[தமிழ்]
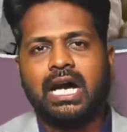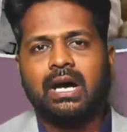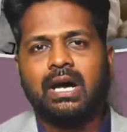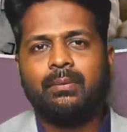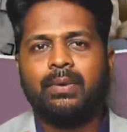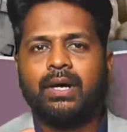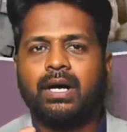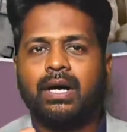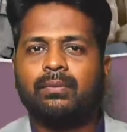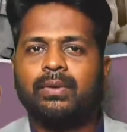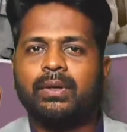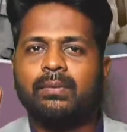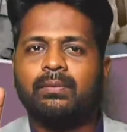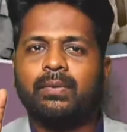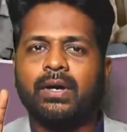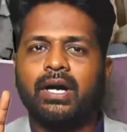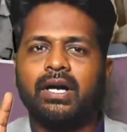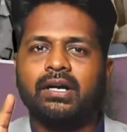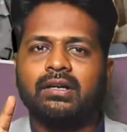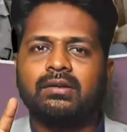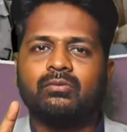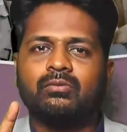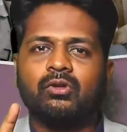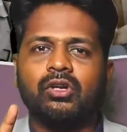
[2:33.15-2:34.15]
அப்போ அப்படி
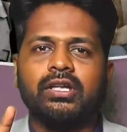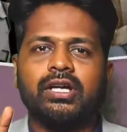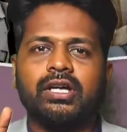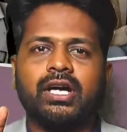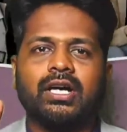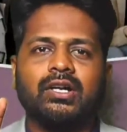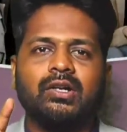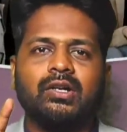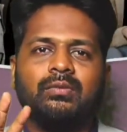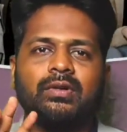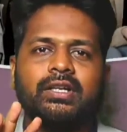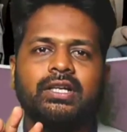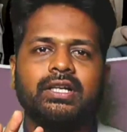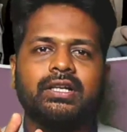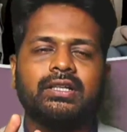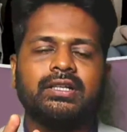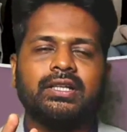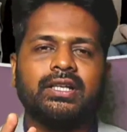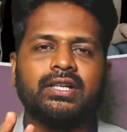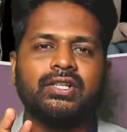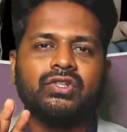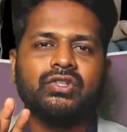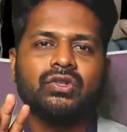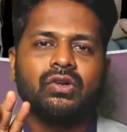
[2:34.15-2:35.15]
பார்க்கும் பொழுதே ஆட்டோமேட்டிக்காக
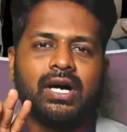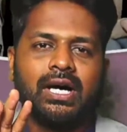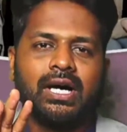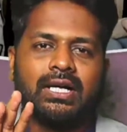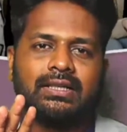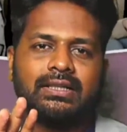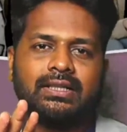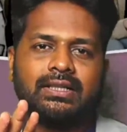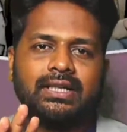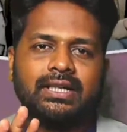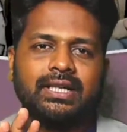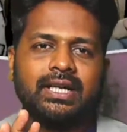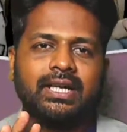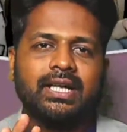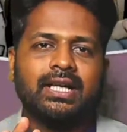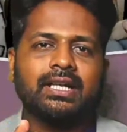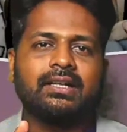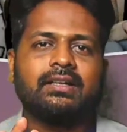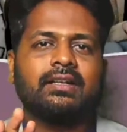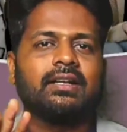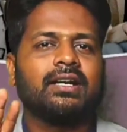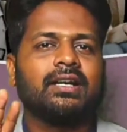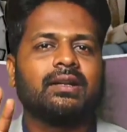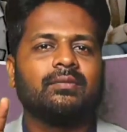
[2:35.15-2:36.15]
தெரிஞ்சிடும் அந்த
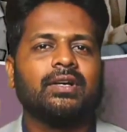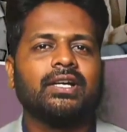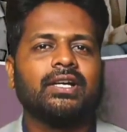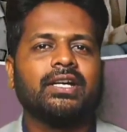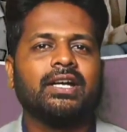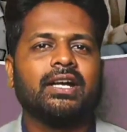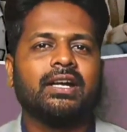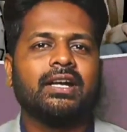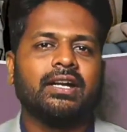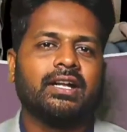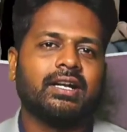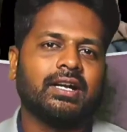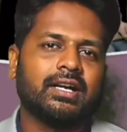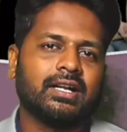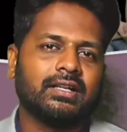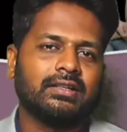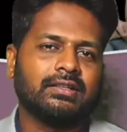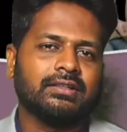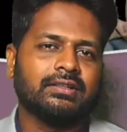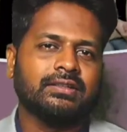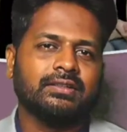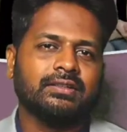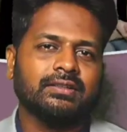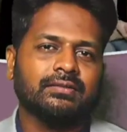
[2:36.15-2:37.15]
நேரத்தில் நமக்கு என்ன
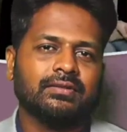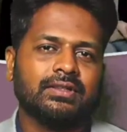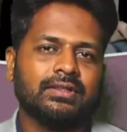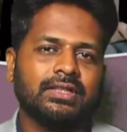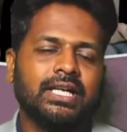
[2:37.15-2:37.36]
நடந்தது